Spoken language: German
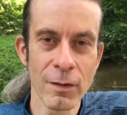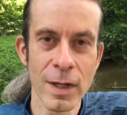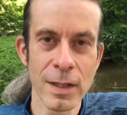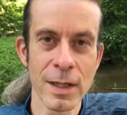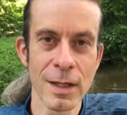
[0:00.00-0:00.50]

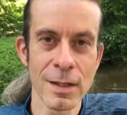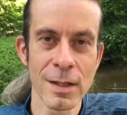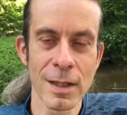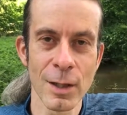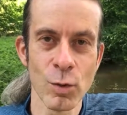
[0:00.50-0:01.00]
weil ich die
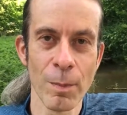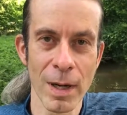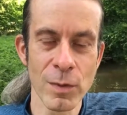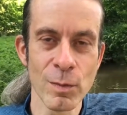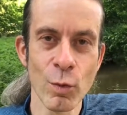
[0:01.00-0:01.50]
ganze Zeit nur
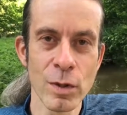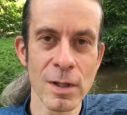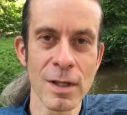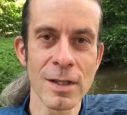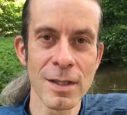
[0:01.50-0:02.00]
bremsen
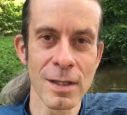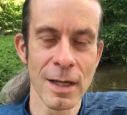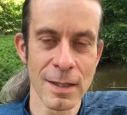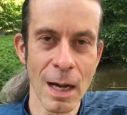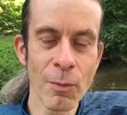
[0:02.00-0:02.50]
musste, dass ich sie
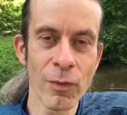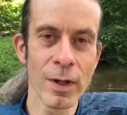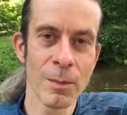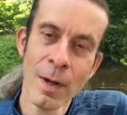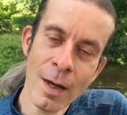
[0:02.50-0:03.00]
nicht
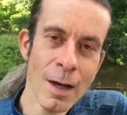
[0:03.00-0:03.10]
zusammenfahre.